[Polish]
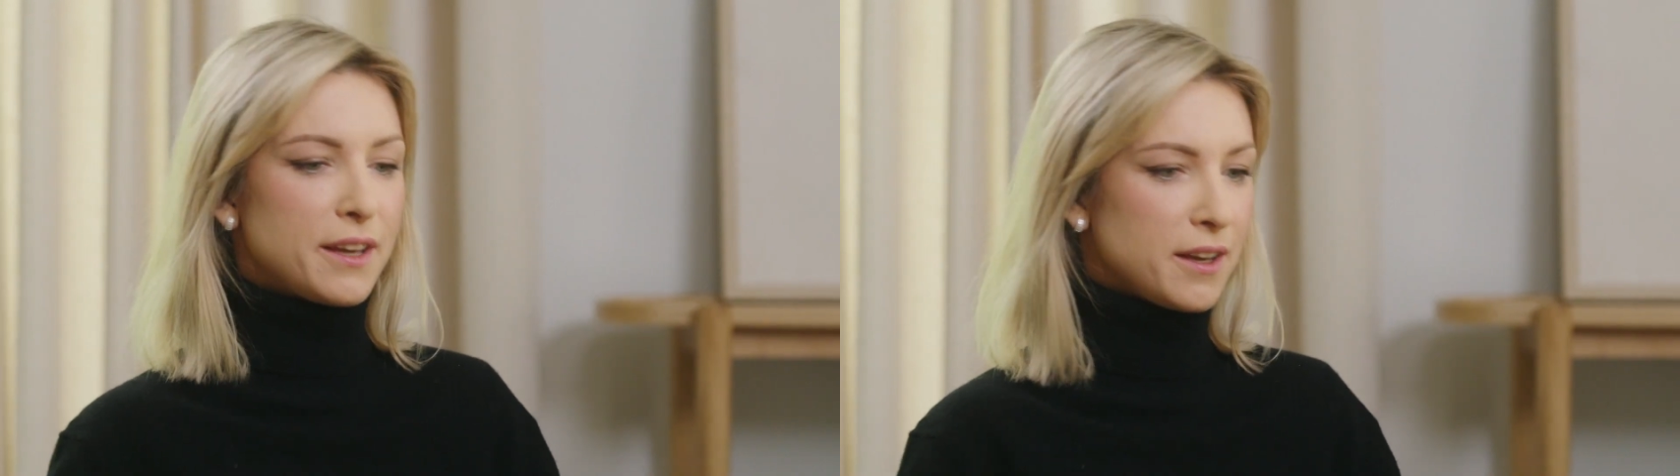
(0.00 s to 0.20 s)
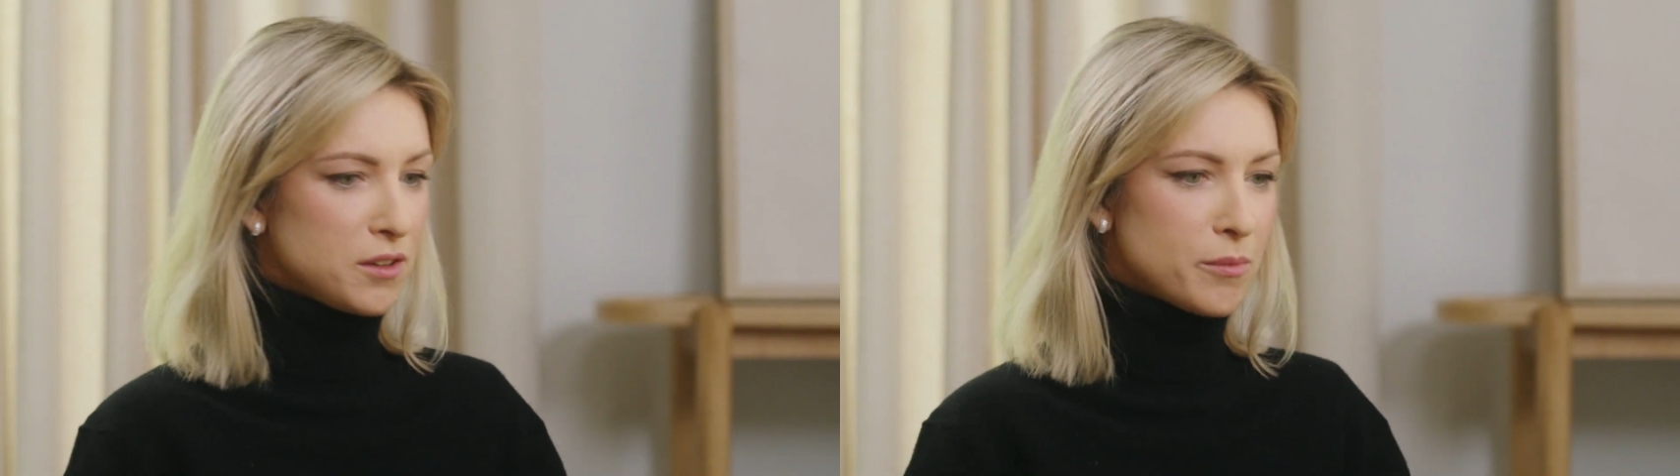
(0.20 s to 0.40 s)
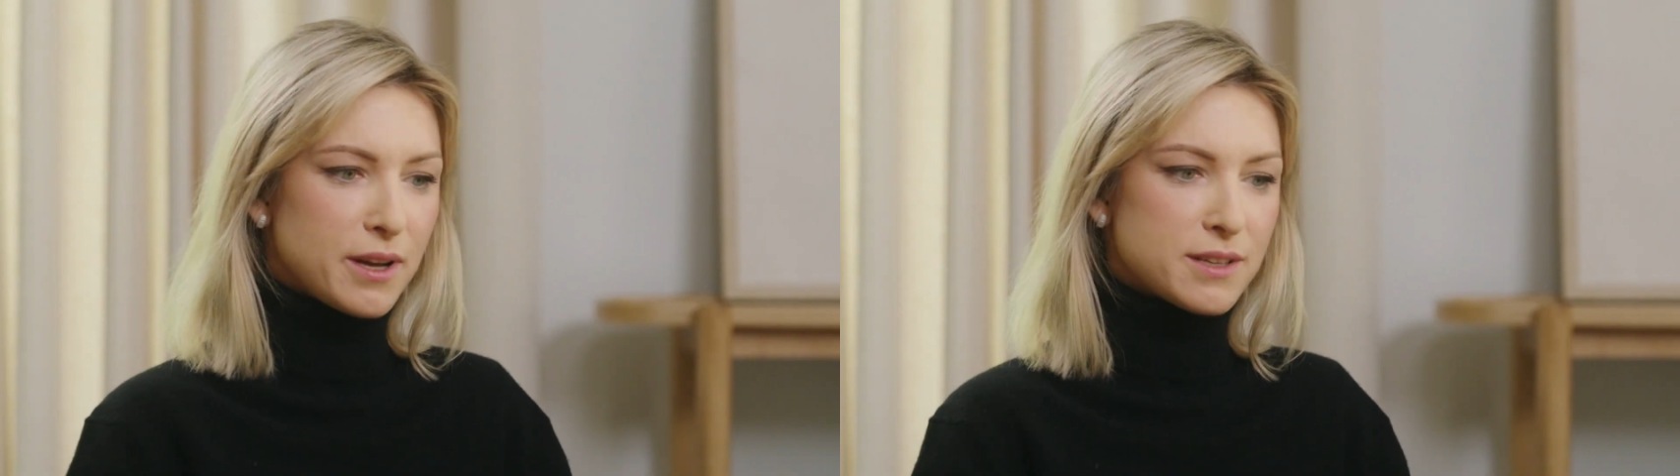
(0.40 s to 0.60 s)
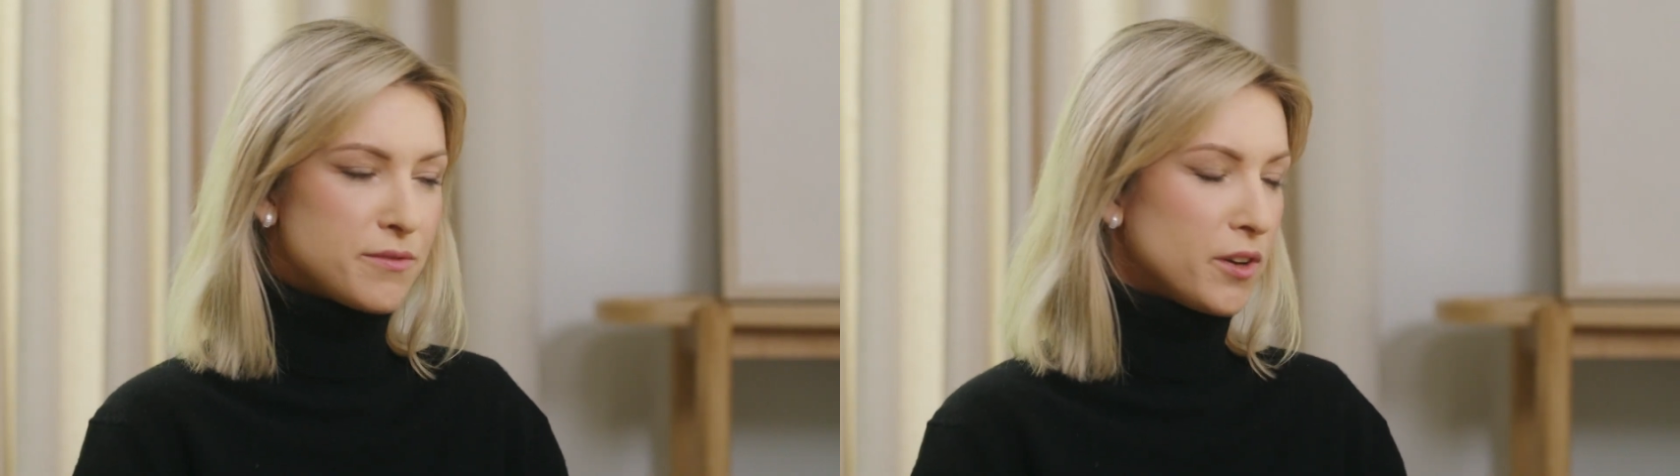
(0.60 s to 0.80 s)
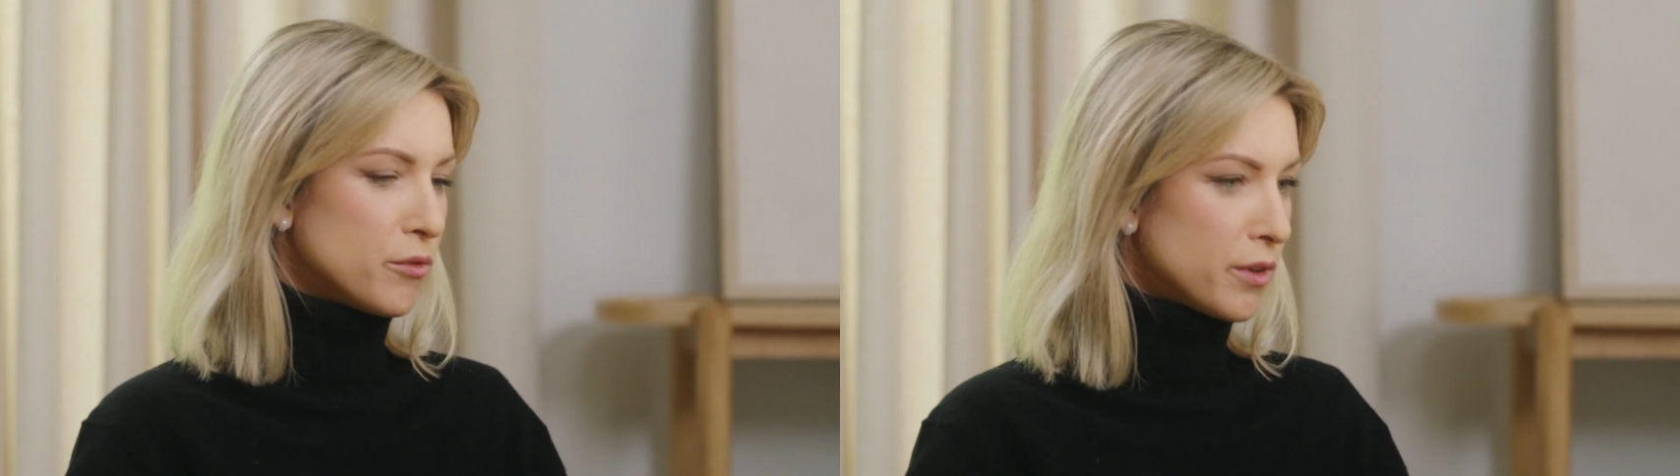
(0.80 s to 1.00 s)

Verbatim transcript: jakie kto ma swoje